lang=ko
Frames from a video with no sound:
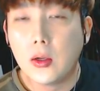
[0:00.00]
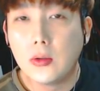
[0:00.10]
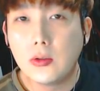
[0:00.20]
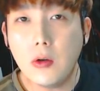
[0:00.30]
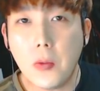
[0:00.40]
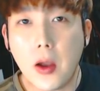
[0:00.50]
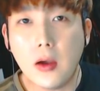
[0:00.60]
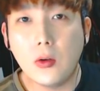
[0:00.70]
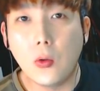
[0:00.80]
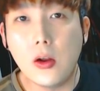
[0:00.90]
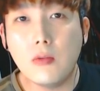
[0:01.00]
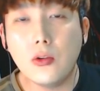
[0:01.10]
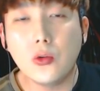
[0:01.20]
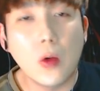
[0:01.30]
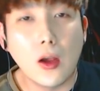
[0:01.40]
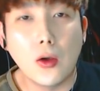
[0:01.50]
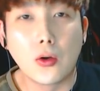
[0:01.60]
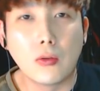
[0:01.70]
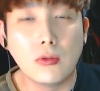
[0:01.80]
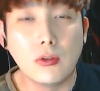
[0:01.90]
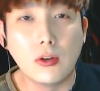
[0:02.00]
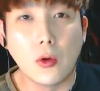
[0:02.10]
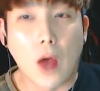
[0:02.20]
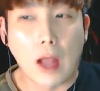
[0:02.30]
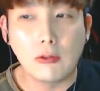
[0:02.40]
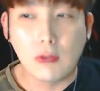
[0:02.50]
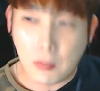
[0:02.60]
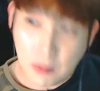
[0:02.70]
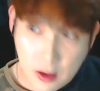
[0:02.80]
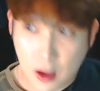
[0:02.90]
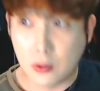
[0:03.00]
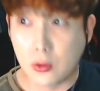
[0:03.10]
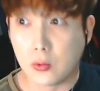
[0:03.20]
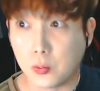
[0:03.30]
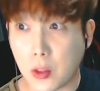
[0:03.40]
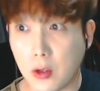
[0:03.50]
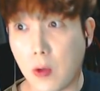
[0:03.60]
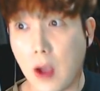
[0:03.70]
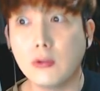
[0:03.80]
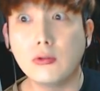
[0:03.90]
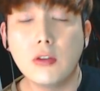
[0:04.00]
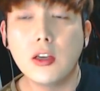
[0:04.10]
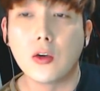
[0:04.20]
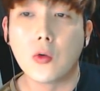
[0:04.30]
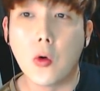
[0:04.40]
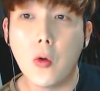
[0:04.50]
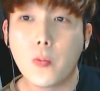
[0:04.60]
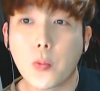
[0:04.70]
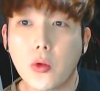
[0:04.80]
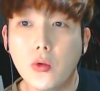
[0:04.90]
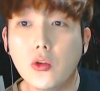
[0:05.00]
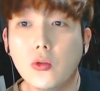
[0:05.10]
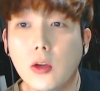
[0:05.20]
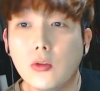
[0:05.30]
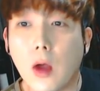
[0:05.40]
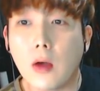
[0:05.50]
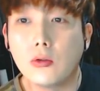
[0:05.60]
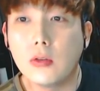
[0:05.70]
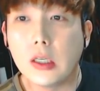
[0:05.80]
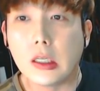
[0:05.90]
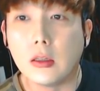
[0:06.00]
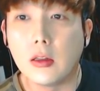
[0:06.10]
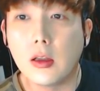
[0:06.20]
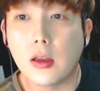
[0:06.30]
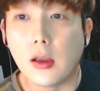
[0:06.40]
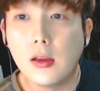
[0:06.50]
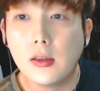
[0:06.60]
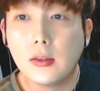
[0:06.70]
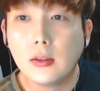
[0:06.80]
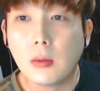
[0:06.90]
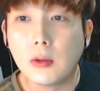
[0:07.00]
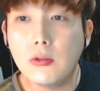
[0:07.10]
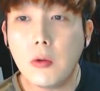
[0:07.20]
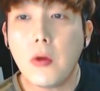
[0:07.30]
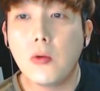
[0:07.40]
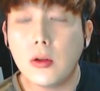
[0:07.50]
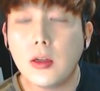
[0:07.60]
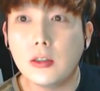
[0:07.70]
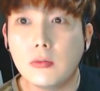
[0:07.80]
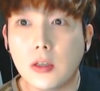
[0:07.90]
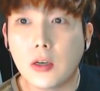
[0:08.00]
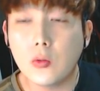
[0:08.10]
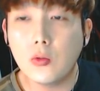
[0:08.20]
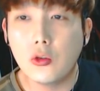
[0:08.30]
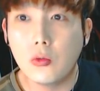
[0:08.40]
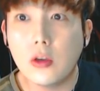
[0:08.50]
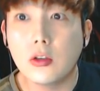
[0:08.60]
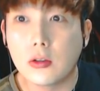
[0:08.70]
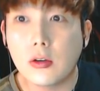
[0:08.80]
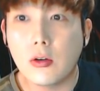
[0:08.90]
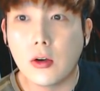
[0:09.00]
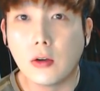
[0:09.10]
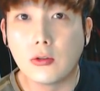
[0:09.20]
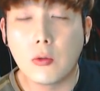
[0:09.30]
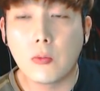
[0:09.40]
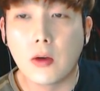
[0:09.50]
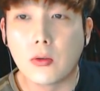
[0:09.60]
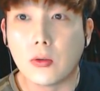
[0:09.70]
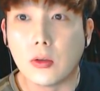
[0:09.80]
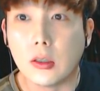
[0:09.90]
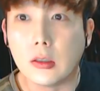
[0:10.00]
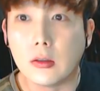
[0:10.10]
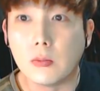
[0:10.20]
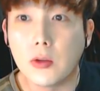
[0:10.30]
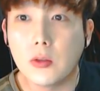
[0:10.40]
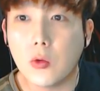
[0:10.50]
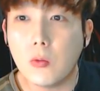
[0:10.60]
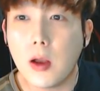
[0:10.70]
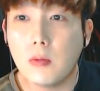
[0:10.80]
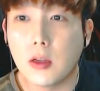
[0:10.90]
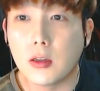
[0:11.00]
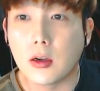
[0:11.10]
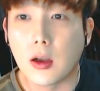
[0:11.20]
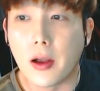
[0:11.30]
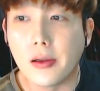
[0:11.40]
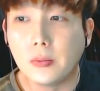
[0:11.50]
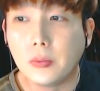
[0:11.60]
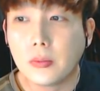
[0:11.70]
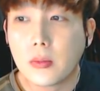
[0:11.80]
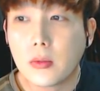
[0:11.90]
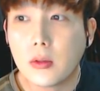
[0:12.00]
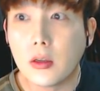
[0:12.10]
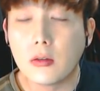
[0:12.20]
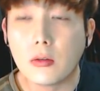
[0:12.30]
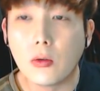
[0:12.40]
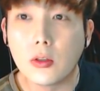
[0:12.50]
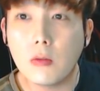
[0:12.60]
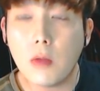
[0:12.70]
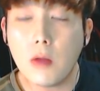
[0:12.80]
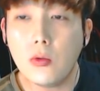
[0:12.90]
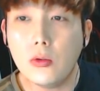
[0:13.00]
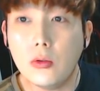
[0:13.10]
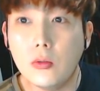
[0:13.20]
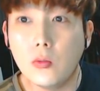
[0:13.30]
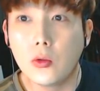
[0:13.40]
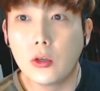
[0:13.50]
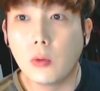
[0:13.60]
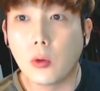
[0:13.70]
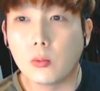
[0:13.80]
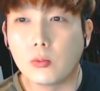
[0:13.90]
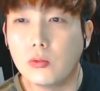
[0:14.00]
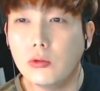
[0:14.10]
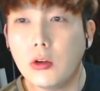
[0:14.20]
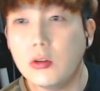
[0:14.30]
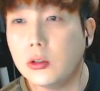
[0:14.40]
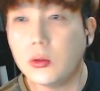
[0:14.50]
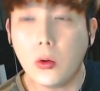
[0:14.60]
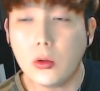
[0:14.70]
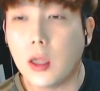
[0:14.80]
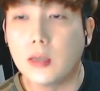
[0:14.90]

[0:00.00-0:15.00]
술 먹방을 올리면 좋아요, 여러분들. 뭐, 아, 아프리카도 광고 수익이 있고 유튜브에도 광고 수익이 있는데 아마 수목방 올려놨으면 제가 좀 더 유명해졌을 거예요. 수목방으로는 편집 좀만 하면 되니까. 근데 여기 생방 보는 분들이 뭐 풍선을 쏘든 안